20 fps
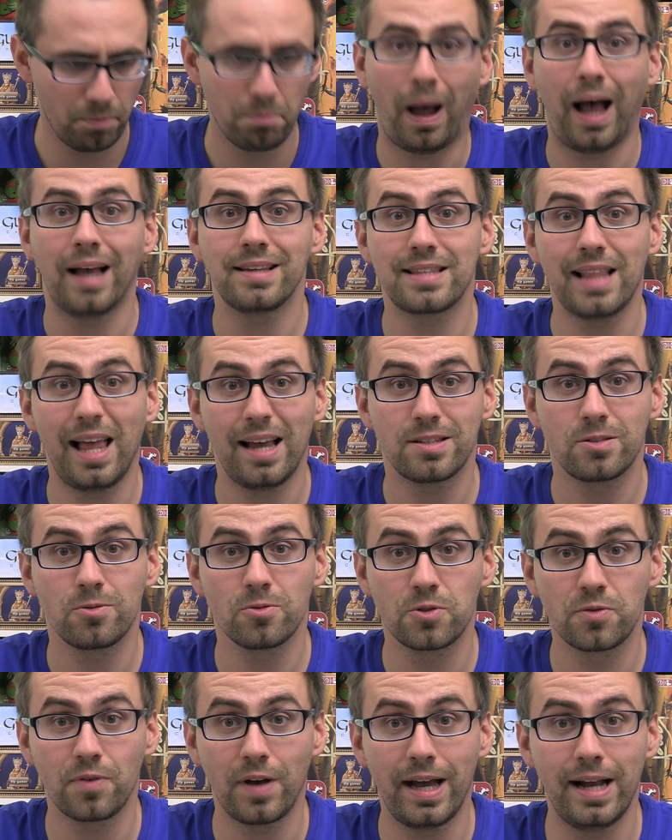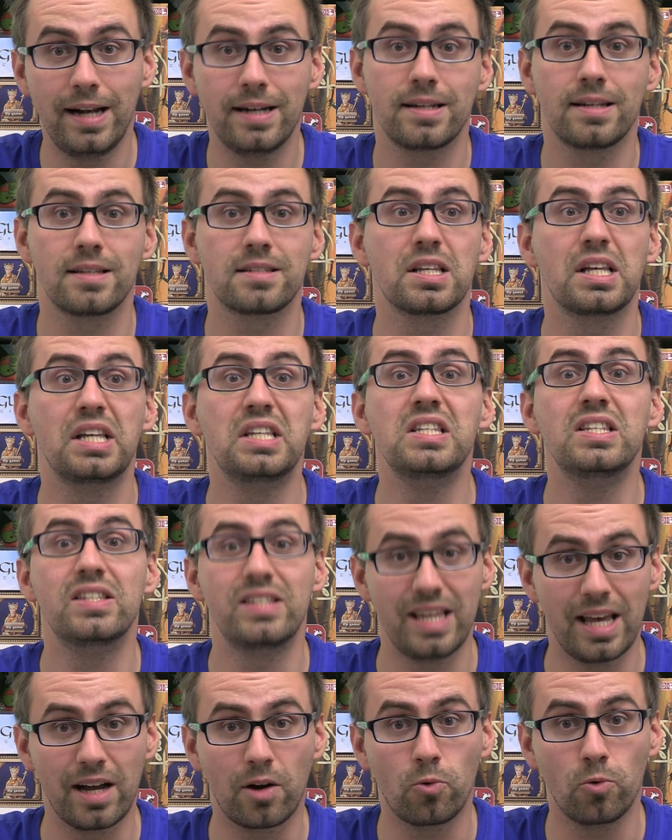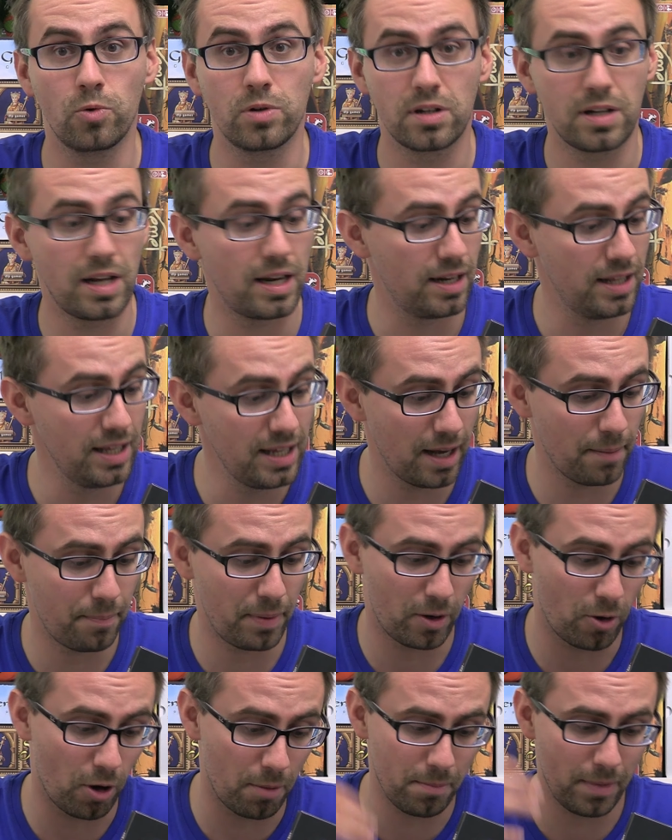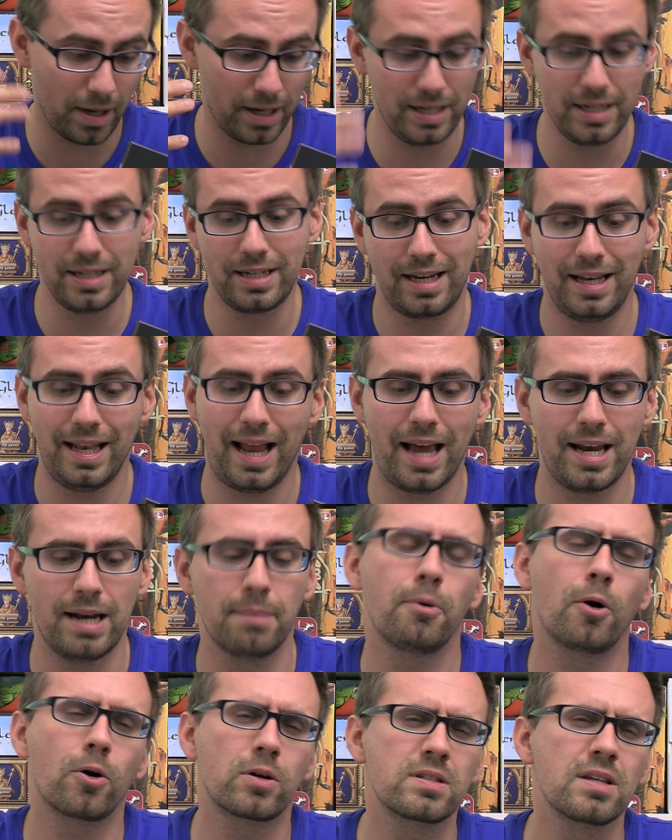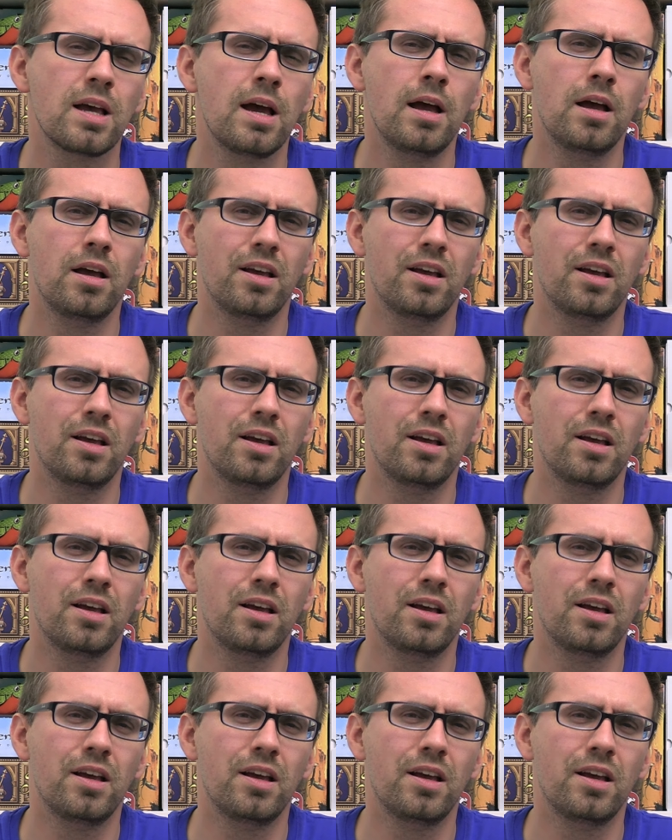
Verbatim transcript: Preis-Leistungs-Verhältnis sehr gut, denn hier bekommt man in kleiner Box